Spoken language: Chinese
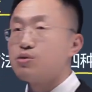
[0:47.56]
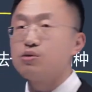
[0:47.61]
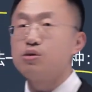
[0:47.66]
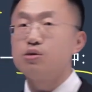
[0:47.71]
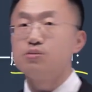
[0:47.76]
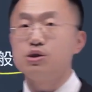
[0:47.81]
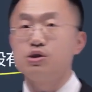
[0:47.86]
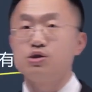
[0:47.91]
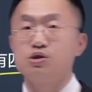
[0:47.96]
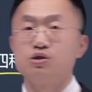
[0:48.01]

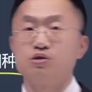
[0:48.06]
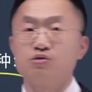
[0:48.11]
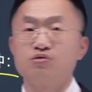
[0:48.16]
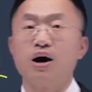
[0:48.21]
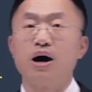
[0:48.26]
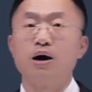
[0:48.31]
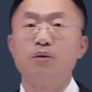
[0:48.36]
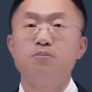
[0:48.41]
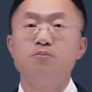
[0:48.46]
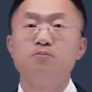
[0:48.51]
货币性
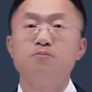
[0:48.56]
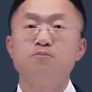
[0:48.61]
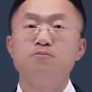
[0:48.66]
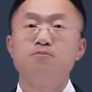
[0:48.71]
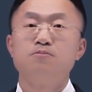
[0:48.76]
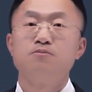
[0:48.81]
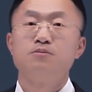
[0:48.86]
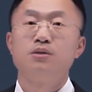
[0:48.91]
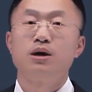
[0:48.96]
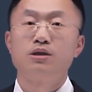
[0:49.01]
法，
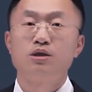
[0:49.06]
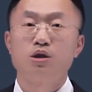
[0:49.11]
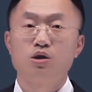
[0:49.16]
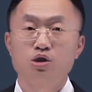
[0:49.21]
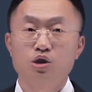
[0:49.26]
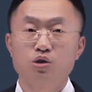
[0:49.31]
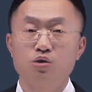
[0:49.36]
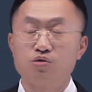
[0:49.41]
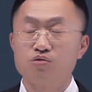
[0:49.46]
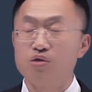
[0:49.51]
按照
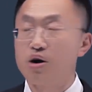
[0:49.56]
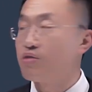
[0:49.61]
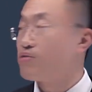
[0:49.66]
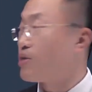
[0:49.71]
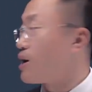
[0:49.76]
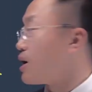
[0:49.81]
这种方